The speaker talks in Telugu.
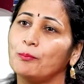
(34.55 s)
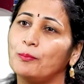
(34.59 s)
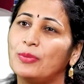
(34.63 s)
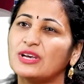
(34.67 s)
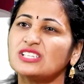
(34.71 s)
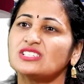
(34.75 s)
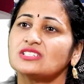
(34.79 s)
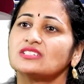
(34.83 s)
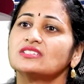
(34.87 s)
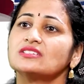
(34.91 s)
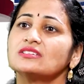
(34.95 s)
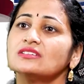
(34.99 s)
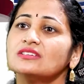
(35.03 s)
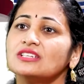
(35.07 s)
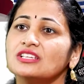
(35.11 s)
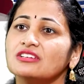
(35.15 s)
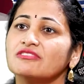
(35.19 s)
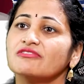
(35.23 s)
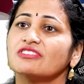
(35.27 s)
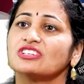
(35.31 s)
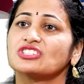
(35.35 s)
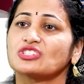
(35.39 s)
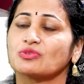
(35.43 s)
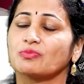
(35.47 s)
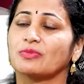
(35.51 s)
బెస్ట్
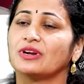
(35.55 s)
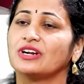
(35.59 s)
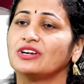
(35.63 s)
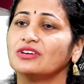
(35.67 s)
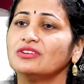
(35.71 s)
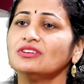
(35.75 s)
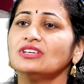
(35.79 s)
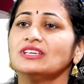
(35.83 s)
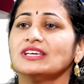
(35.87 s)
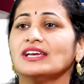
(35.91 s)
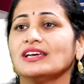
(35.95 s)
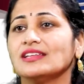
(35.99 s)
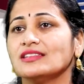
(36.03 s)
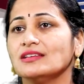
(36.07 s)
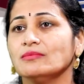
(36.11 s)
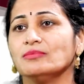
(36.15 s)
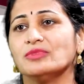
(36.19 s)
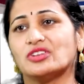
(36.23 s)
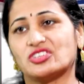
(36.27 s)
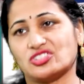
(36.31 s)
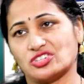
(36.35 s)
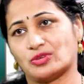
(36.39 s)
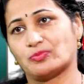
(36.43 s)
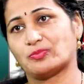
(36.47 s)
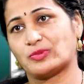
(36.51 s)
ఇన్వెస్ట్మెంట్ ఏది
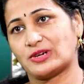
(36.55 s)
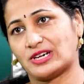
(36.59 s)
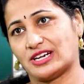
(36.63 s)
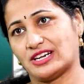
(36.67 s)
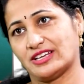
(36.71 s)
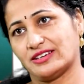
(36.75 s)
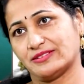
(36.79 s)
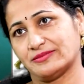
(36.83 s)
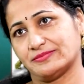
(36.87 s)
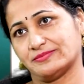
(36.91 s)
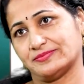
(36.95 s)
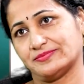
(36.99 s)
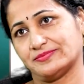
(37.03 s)
మీరు చెప్పండి